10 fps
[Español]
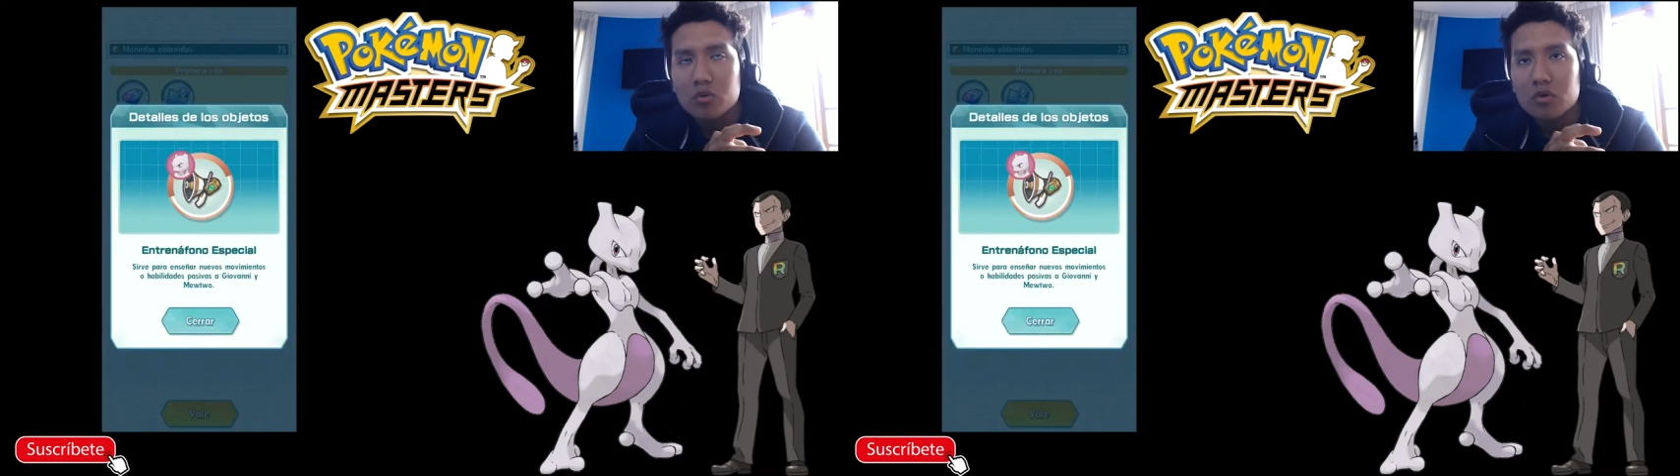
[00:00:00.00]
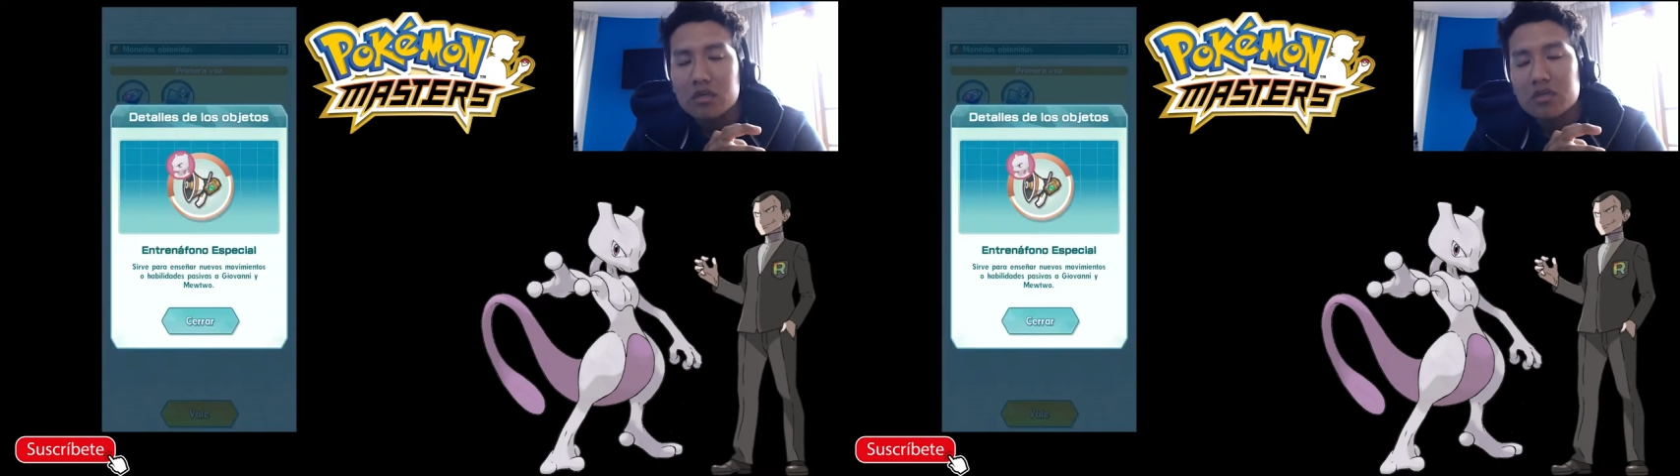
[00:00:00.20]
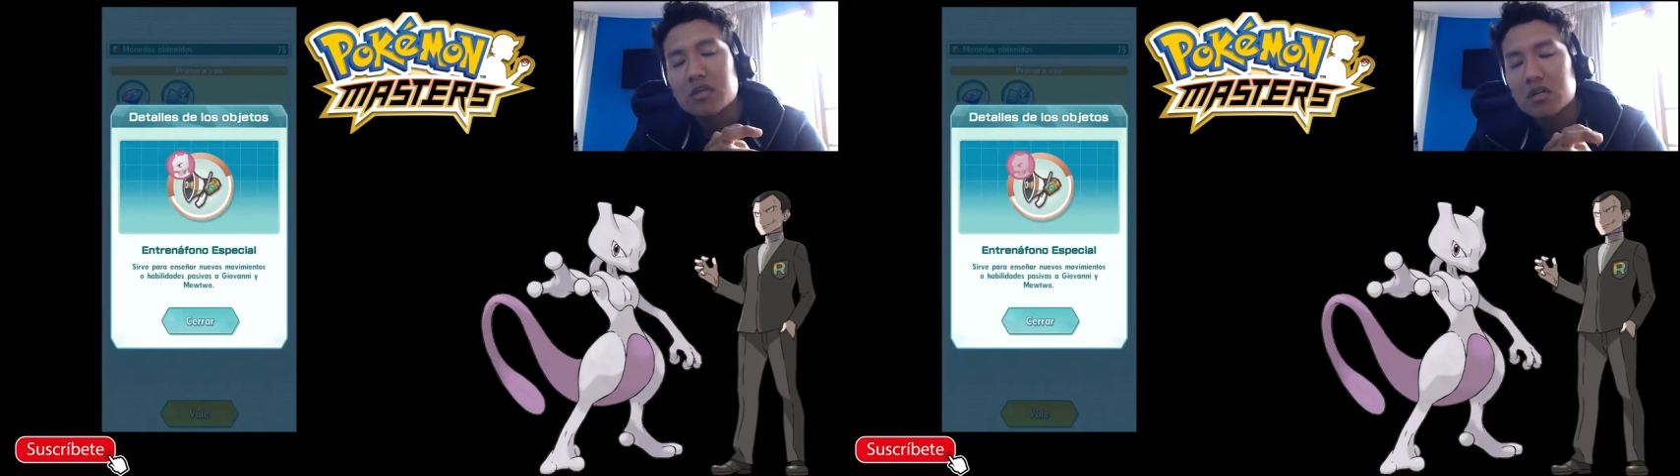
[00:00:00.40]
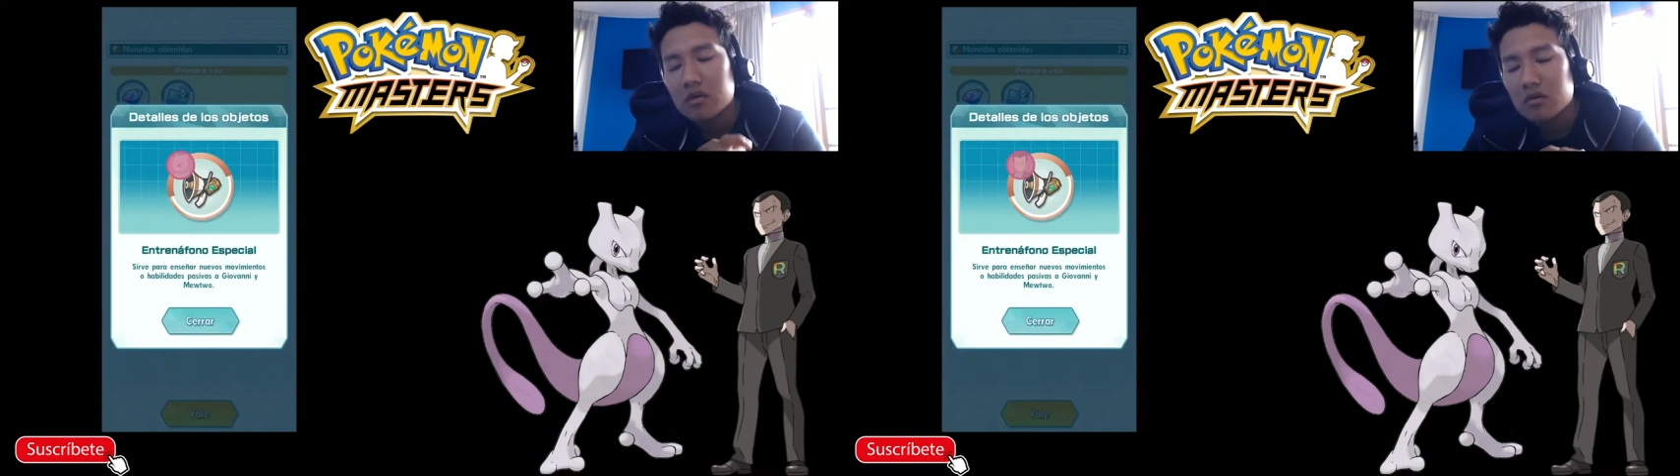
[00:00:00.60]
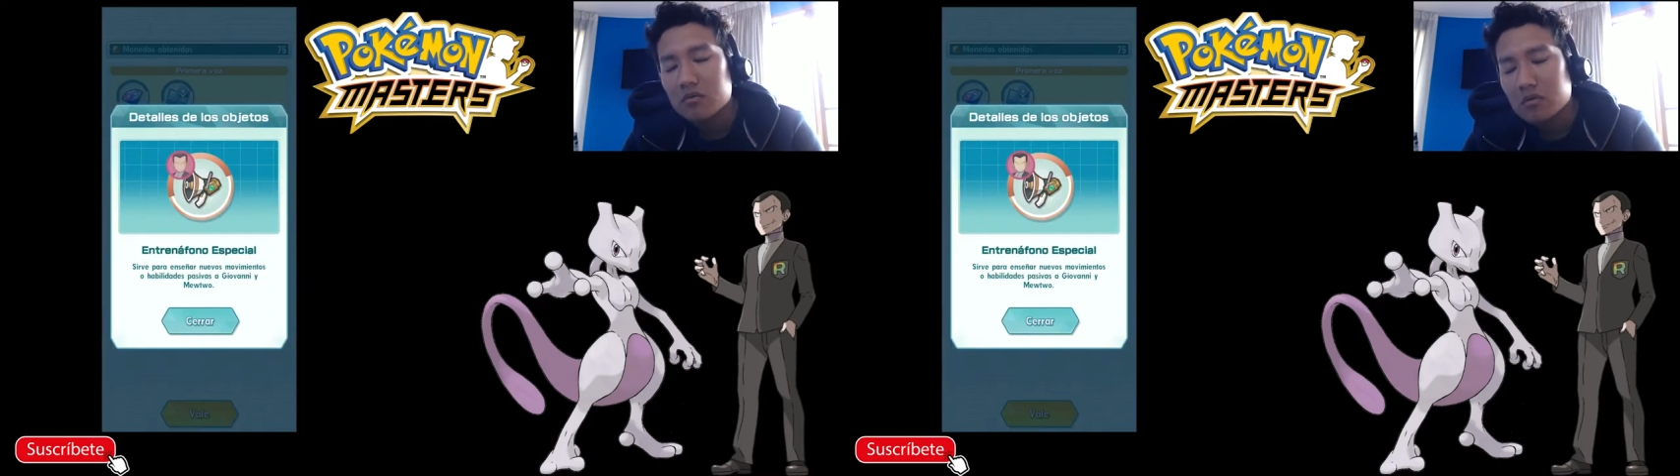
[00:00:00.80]

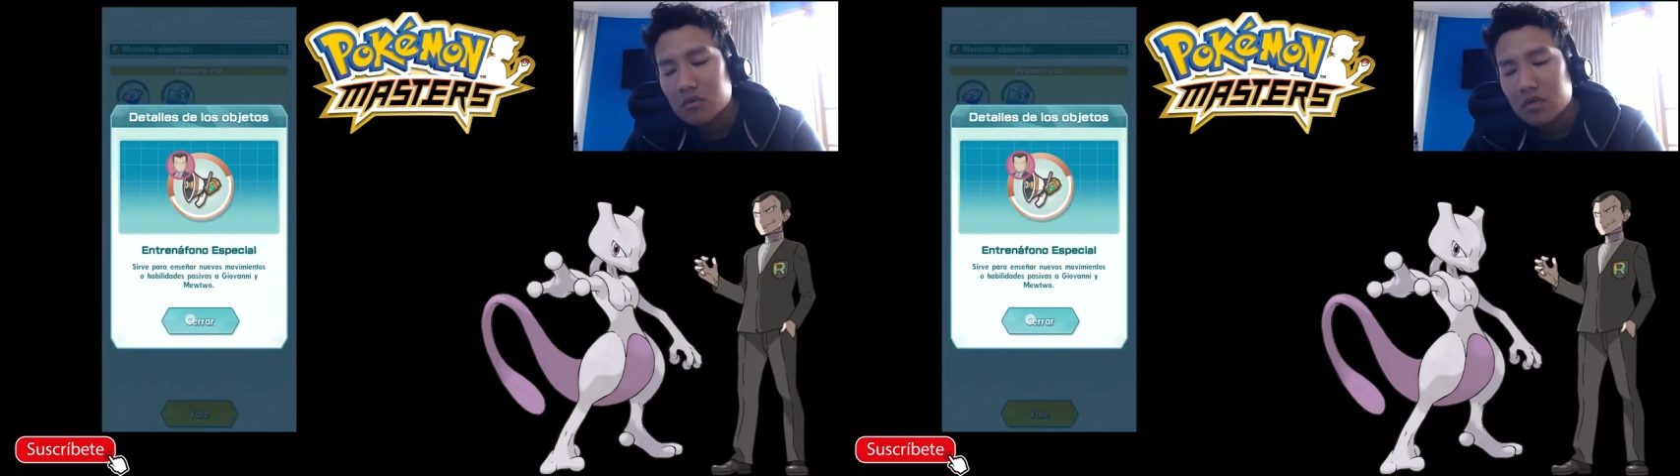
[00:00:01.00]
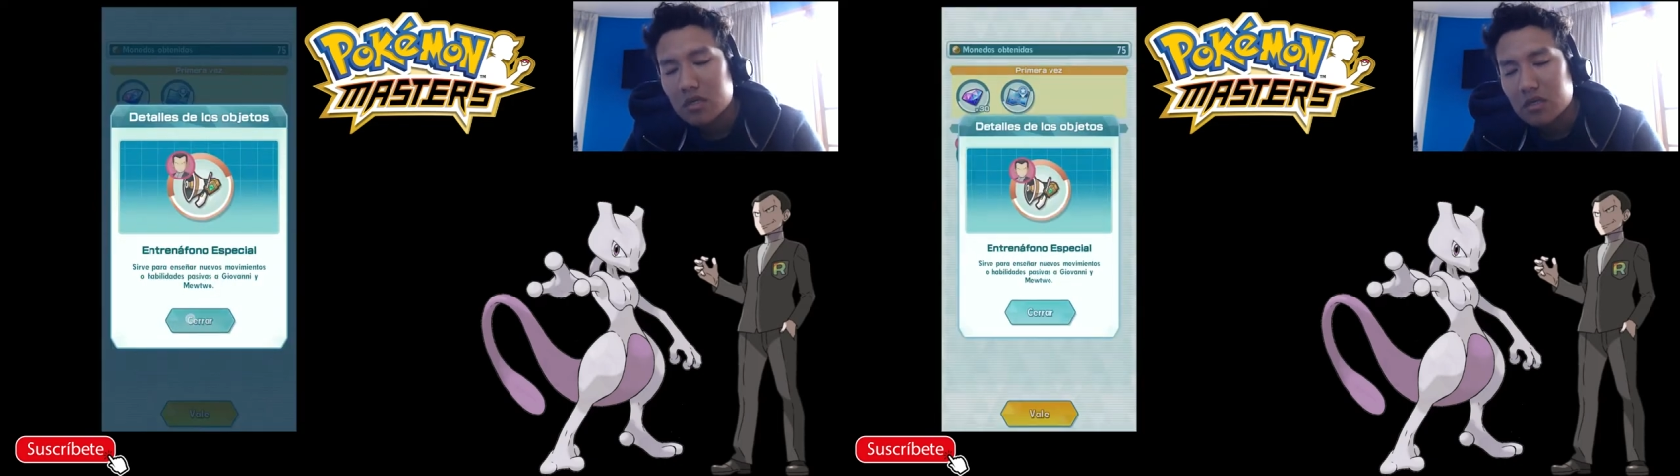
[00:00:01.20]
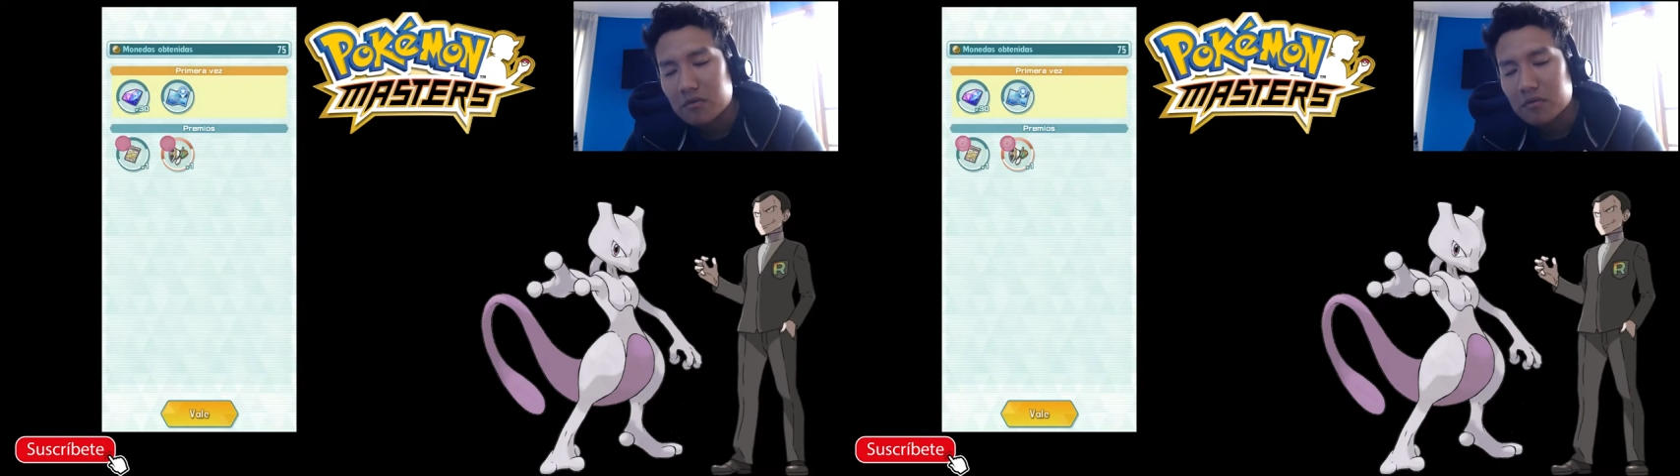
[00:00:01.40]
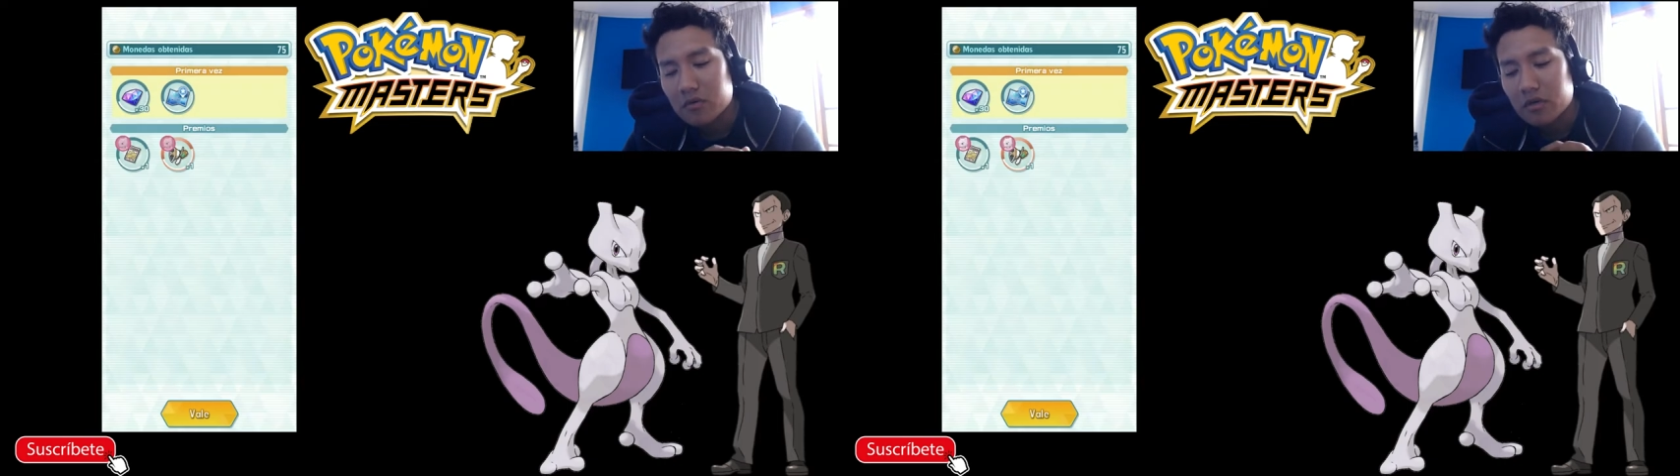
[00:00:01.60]
enseñarle un nuevo ataque, ¿ok?